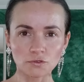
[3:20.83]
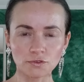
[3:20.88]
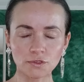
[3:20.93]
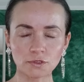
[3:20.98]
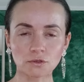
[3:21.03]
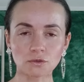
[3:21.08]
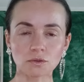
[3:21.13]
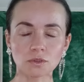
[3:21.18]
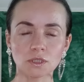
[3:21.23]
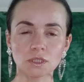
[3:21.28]
w
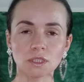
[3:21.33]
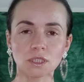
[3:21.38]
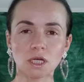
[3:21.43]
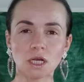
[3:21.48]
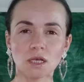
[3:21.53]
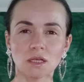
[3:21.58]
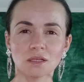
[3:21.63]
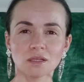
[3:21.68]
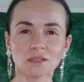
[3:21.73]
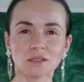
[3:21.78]
których
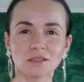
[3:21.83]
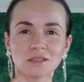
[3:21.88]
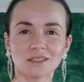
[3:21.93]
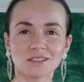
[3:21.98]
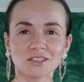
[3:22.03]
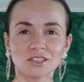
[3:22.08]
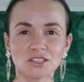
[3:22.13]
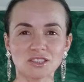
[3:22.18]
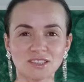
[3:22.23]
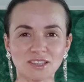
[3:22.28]

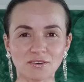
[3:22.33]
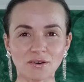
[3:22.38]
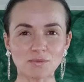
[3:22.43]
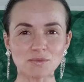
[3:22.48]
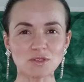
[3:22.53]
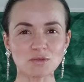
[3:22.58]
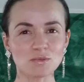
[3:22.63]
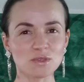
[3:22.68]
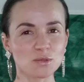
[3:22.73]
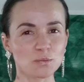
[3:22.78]

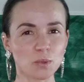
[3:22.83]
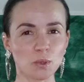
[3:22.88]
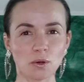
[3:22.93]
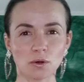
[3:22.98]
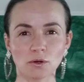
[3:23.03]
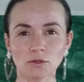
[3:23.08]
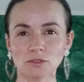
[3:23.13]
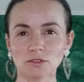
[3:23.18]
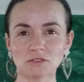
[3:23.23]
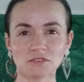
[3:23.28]
siedziałam sobie
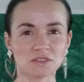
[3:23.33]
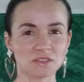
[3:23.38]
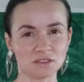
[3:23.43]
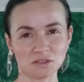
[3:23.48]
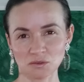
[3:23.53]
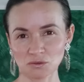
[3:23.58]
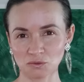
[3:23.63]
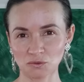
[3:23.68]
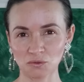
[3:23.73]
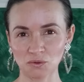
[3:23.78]
spokojnie w
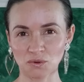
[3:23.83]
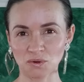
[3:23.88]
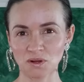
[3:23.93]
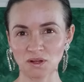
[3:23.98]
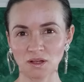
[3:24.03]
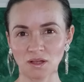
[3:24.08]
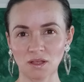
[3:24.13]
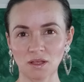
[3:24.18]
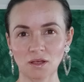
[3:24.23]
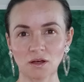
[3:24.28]
salongu,
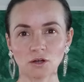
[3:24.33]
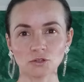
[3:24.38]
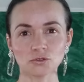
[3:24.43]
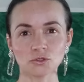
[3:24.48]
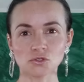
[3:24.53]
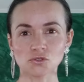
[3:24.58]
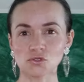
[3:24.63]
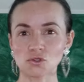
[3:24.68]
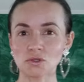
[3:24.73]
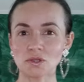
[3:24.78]

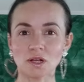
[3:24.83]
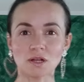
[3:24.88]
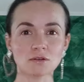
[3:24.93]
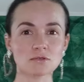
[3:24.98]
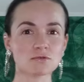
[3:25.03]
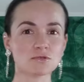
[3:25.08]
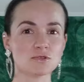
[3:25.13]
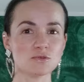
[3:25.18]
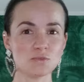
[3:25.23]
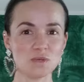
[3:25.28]
otoczona
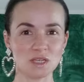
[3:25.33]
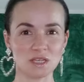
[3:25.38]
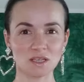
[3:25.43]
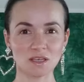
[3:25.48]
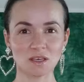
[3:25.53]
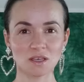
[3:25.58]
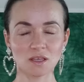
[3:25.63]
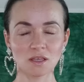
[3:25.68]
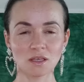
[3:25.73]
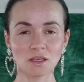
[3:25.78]

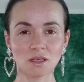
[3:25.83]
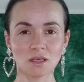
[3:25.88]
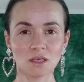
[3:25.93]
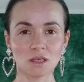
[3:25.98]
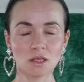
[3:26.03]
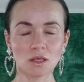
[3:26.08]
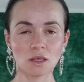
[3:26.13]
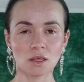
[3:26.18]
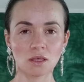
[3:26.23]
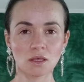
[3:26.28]
ludźmi
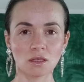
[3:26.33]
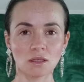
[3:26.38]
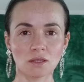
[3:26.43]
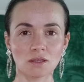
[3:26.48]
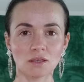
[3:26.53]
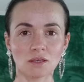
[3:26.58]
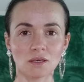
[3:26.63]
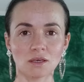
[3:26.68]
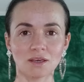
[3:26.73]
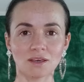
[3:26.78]

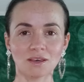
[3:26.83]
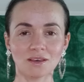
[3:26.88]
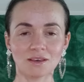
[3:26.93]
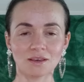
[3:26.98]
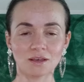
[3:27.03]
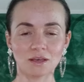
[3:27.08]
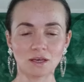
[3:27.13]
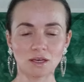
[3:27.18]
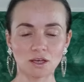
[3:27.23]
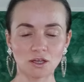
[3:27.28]

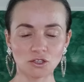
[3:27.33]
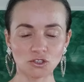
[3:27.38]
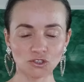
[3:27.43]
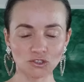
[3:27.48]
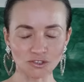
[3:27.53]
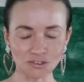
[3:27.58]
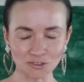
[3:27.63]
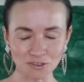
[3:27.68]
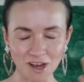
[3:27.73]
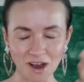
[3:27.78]
i
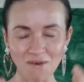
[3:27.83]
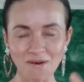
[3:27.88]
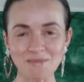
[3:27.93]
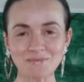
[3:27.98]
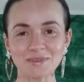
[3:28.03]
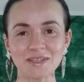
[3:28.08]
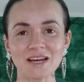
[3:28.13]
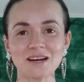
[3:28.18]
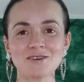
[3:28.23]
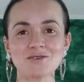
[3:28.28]

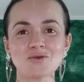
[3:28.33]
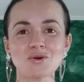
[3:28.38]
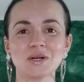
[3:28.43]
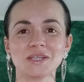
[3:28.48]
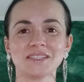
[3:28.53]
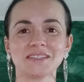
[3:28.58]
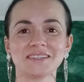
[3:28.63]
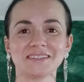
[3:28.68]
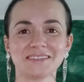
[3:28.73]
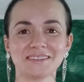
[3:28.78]
ściągałam taką
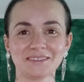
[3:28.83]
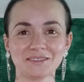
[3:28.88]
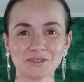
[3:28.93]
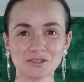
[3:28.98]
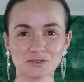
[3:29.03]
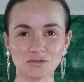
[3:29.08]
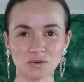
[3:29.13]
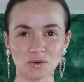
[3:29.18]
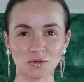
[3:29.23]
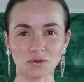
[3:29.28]
energię do
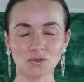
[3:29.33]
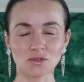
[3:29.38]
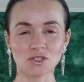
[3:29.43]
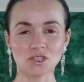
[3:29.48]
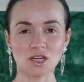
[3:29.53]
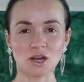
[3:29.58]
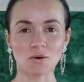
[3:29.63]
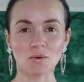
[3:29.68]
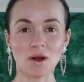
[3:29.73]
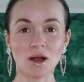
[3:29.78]
swojego
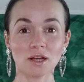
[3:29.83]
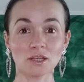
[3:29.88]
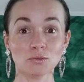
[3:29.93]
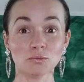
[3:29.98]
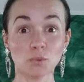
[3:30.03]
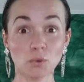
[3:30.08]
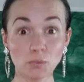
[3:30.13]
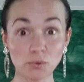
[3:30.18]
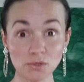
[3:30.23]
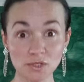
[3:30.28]
ciała i
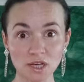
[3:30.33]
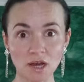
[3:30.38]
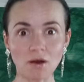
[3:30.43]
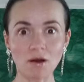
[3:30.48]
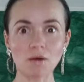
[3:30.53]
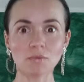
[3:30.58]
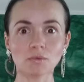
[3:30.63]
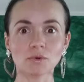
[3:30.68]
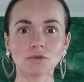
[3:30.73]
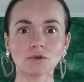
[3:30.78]

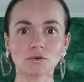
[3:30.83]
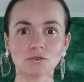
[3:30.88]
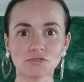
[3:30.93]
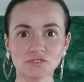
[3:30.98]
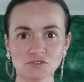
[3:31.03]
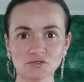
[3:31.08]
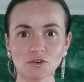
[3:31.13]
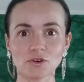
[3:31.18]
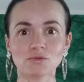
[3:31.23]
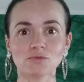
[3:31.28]
pobudzałam ją w
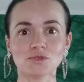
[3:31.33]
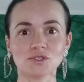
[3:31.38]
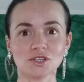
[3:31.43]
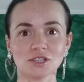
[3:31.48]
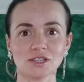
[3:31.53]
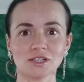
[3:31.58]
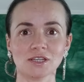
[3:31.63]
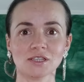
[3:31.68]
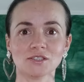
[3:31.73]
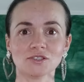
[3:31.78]
swoim
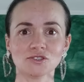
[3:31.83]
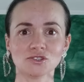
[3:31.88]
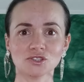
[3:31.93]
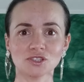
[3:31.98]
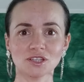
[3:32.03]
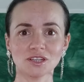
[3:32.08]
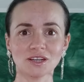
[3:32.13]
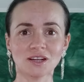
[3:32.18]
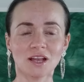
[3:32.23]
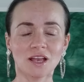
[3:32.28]
ciele,
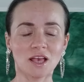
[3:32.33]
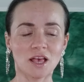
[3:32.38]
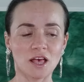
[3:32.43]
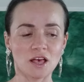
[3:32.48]
że